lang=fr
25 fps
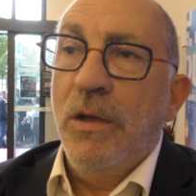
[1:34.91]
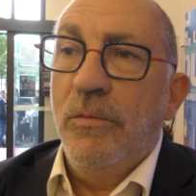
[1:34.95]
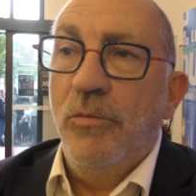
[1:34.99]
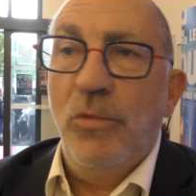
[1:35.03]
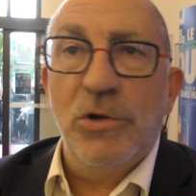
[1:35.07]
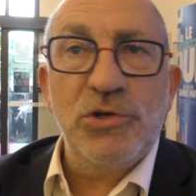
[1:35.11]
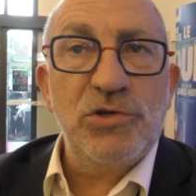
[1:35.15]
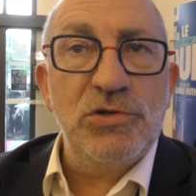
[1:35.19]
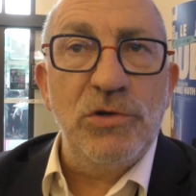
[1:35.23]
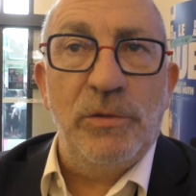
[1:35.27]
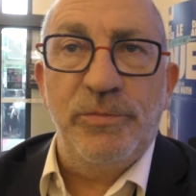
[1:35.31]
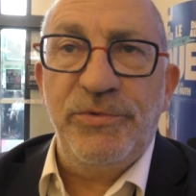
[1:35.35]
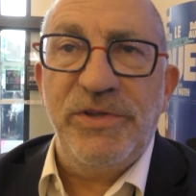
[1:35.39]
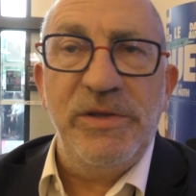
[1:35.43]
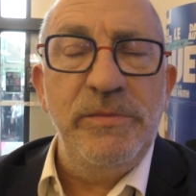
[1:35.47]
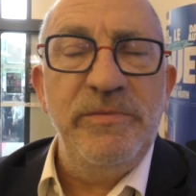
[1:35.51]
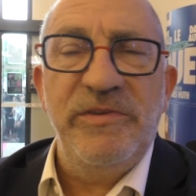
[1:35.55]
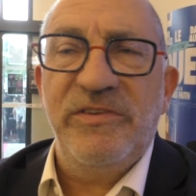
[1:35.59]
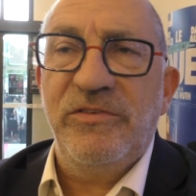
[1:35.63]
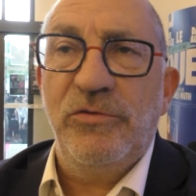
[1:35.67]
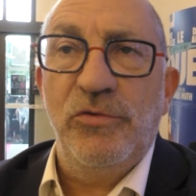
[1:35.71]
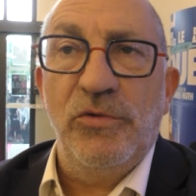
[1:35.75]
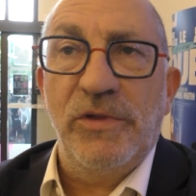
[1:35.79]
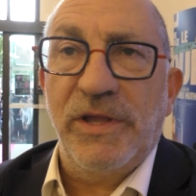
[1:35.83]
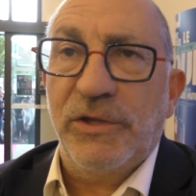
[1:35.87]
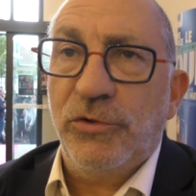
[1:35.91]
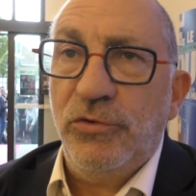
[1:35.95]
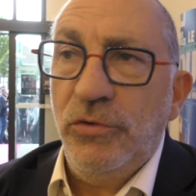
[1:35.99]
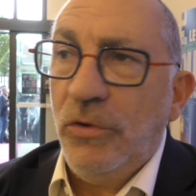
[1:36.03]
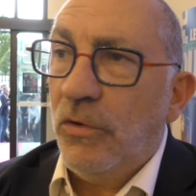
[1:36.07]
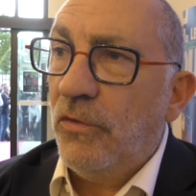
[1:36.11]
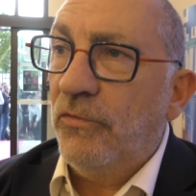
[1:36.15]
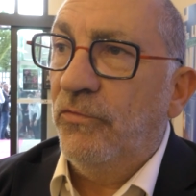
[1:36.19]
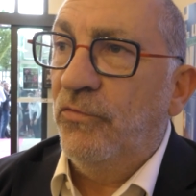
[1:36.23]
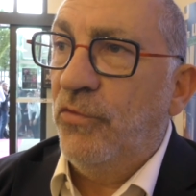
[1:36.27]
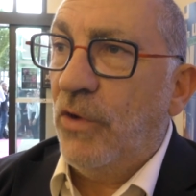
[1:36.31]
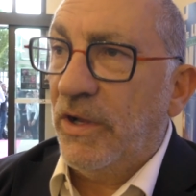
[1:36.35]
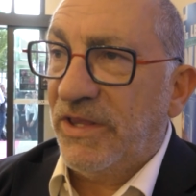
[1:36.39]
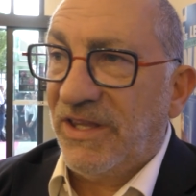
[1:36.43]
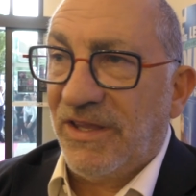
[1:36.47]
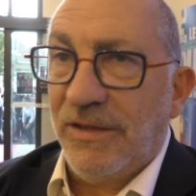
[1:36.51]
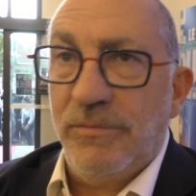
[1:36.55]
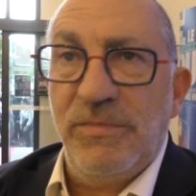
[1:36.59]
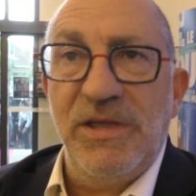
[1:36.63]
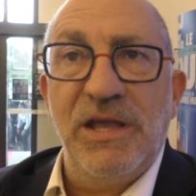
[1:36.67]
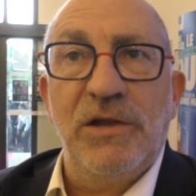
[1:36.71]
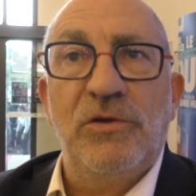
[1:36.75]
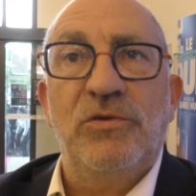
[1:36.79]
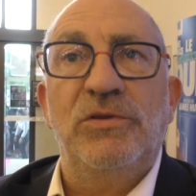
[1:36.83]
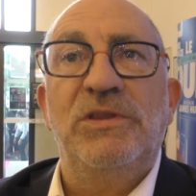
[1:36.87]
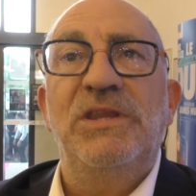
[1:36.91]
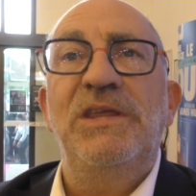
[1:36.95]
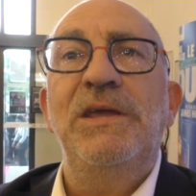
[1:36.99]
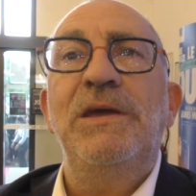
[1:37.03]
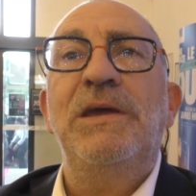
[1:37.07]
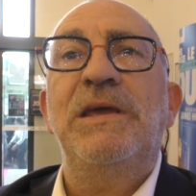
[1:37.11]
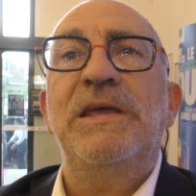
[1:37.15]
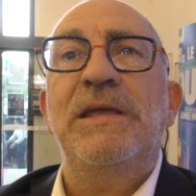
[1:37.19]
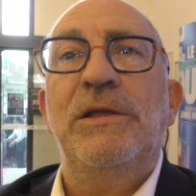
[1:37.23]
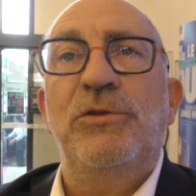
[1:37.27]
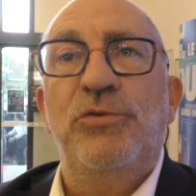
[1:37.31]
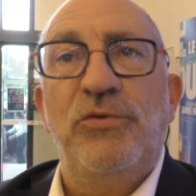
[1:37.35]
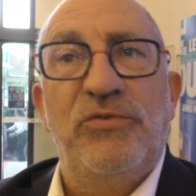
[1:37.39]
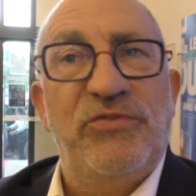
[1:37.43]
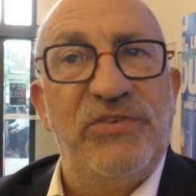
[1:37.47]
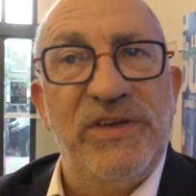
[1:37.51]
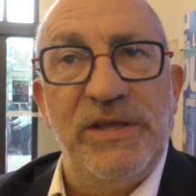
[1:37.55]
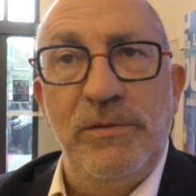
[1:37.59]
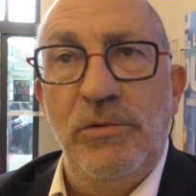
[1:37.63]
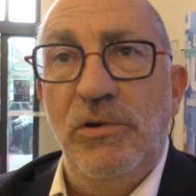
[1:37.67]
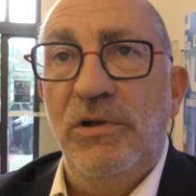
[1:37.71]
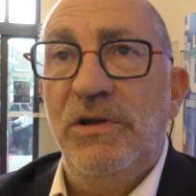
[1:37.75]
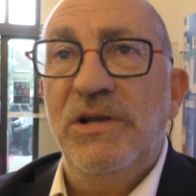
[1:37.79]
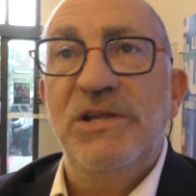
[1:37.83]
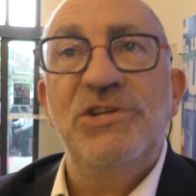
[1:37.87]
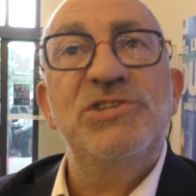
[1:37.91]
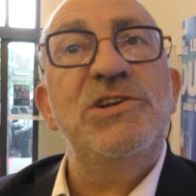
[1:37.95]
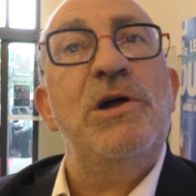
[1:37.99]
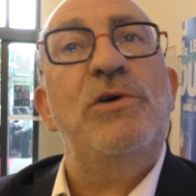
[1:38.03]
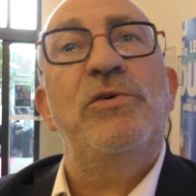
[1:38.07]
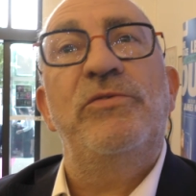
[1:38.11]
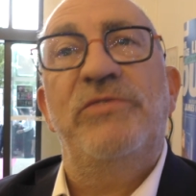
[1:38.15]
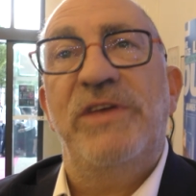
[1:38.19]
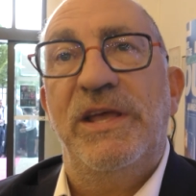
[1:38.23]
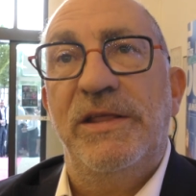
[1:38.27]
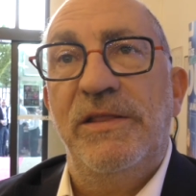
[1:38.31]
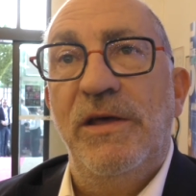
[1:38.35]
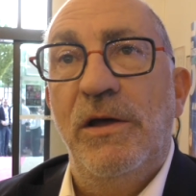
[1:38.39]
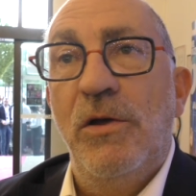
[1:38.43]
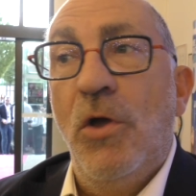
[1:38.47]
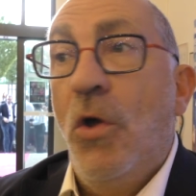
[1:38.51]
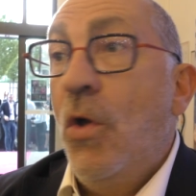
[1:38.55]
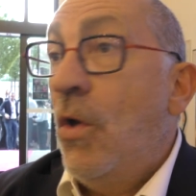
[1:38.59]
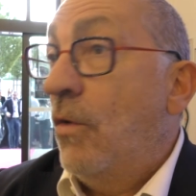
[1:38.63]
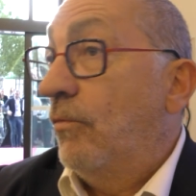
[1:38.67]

Moi, je suis optimiste de nature. On voit très bien que dès qu'il y a du film, les gens reviennent.